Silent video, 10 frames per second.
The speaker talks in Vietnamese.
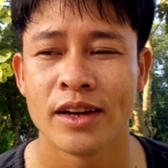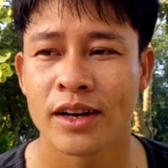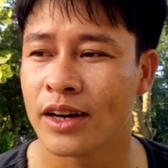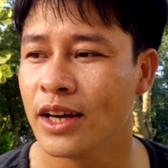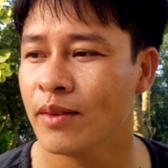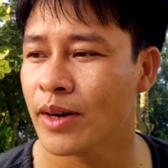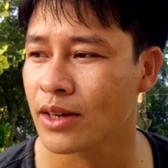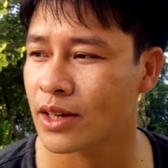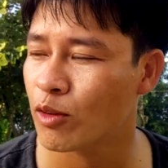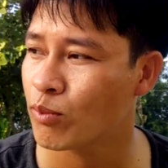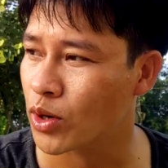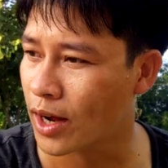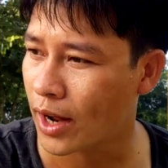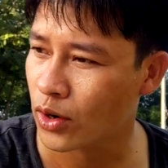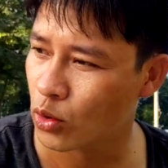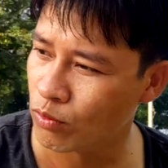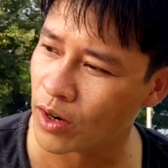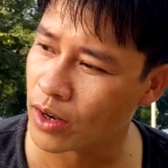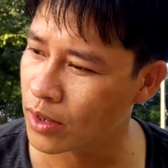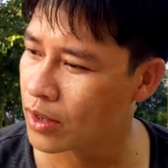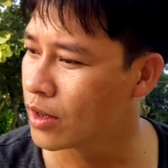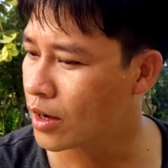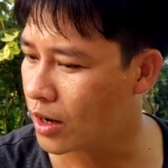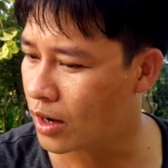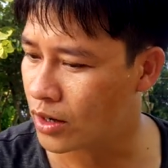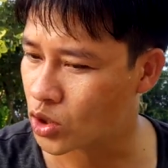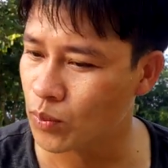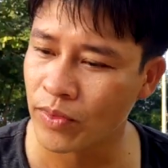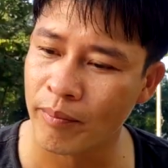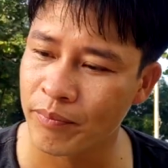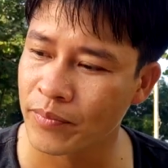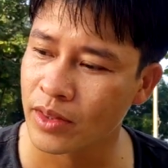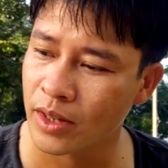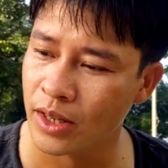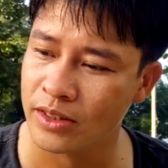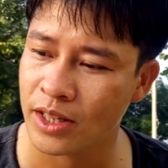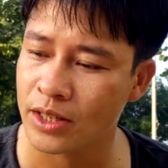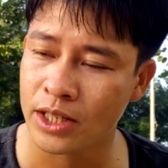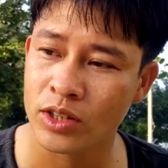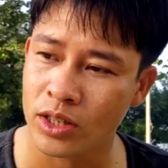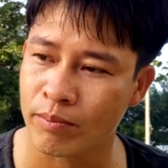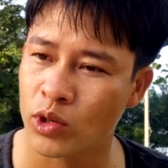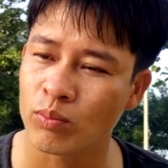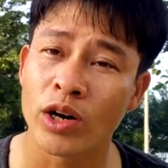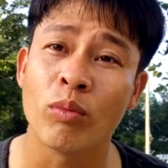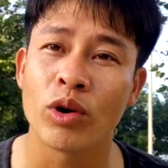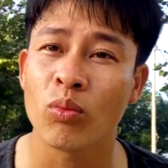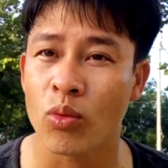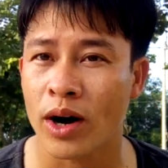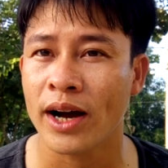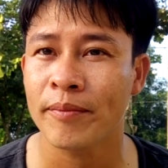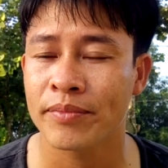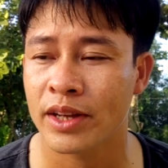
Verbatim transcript: Khi mà ở trong một cái khu vực uh, trung tâm thì dân cư nó tập trung đông đúc quá,